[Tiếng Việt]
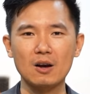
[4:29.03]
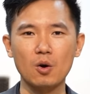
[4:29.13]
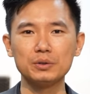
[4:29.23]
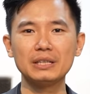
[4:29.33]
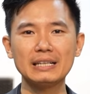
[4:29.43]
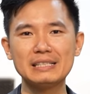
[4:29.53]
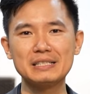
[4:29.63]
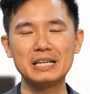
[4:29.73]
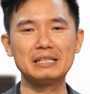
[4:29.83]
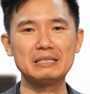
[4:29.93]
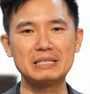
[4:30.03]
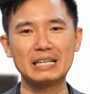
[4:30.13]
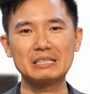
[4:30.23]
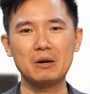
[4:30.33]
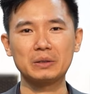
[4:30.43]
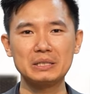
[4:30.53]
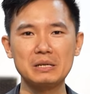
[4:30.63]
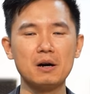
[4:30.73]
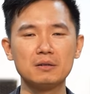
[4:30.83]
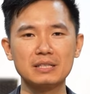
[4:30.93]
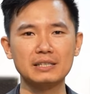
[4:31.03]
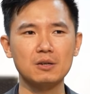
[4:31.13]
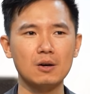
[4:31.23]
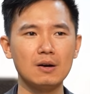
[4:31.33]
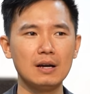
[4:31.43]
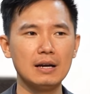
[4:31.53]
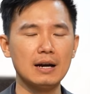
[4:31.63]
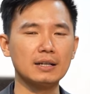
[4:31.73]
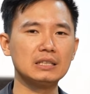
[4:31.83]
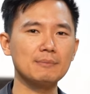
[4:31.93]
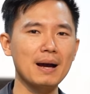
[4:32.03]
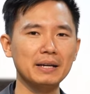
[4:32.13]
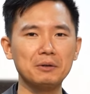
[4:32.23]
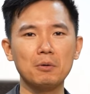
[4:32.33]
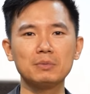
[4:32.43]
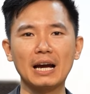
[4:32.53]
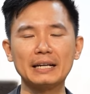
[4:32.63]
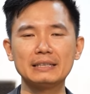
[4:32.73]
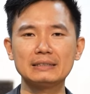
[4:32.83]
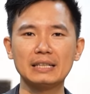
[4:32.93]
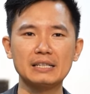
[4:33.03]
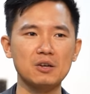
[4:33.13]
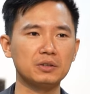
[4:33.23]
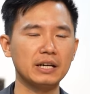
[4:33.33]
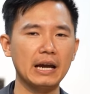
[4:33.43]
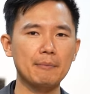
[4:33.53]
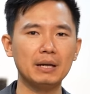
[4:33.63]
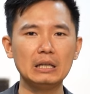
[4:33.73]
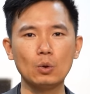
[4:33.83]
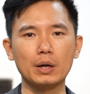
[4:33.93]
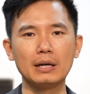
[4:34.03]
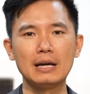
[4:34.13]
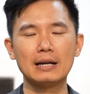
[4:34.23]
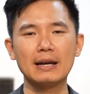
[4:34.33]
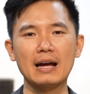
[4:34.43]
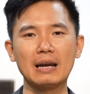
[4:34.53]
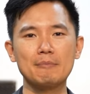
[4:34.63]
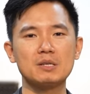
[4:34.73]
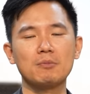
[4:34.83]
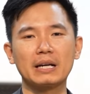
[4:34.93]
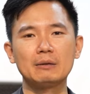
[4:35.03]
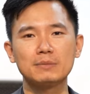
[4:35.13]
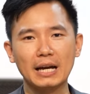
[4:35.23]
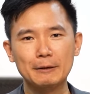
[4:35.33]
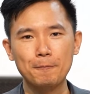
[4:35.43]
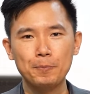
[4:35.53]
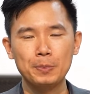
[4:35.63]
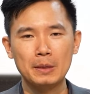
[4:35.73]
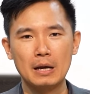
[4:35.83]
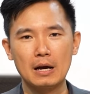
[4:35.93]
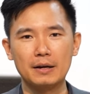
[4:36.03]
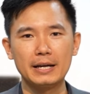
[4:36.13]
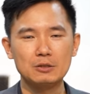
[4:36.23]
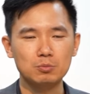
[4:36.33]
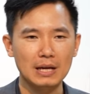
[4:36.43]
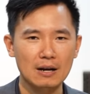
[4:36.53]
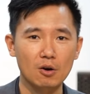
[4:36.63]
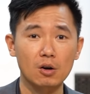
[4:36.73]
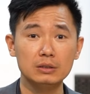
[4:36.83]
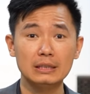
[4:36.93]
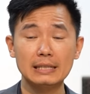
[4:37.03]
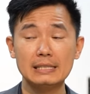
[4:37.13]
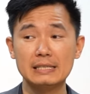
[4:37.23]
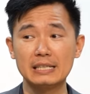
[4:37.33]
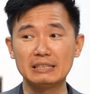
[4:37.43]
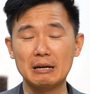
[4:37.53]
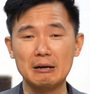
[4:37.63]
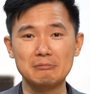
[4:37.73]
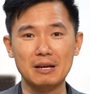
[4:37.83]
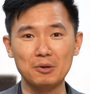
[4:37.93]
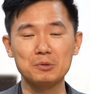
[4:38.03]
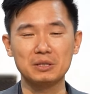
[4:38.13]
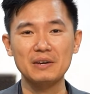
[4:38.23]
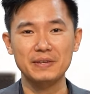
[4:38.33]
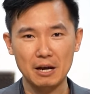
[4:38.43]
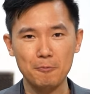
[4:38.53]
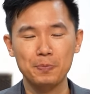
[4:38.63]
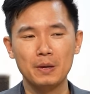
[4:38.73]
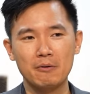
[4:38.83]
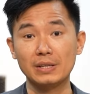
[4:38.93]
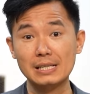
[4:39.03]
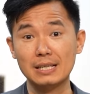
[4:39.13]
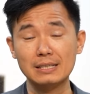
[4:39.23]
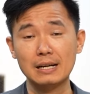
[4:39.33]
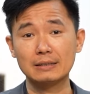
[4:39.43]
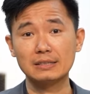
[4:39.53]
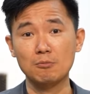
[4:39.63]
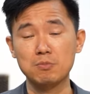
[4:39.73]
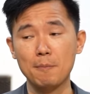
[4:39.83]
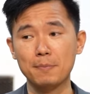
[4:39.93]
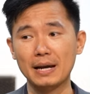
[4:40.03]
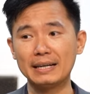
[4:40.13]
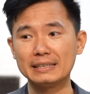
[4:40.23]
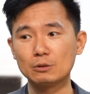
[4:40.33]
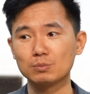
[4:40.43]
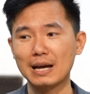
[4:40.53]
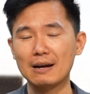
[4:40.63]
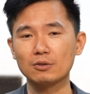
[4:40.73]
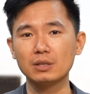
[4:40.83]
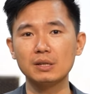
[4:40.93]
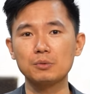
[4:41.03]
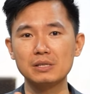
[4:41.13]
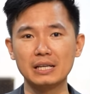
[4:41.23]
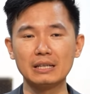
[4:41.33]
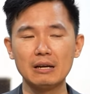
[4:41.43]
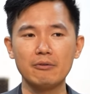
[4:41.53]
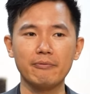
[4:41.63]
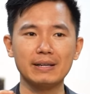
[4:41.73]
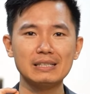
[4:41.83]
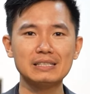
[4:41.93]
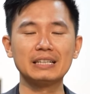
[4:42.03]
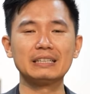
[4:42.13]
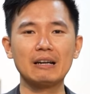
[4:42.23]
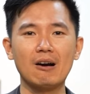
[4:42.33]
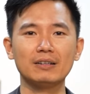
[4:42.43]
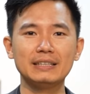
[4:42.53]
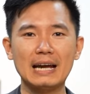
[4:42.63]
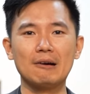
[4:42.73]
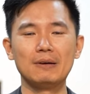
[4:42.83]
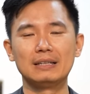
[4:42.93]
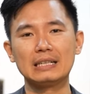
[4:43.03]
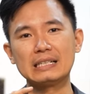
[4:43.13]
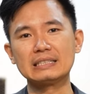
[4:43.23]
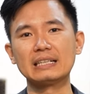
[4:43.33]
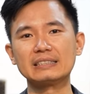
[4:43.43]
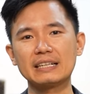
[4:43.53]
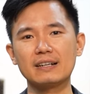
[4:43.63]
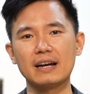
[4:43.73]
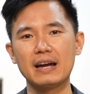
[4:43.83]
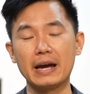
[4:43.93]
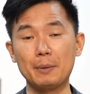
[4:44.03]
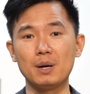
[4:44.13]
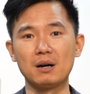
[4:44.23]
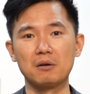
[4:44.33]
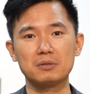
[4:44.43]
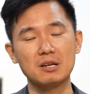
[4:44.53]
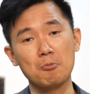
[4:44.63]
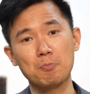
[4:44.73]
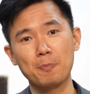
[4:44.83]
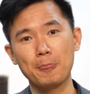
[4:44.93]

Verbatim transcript: có những cái chương trình dành cho thị trường, dành cho những bác yêu âm thanh, dành cho những em kỹ thuật đang làm trong ngành âm thanh, để chúng ta có những cái chương trình giao lưu trực tiếp với nhau. Và chắc chắn rằng trong năm nay thì chúng ta có rất nhiều chương trình, và chương trình đó như nào thì dần dần sẽ được hé mở trong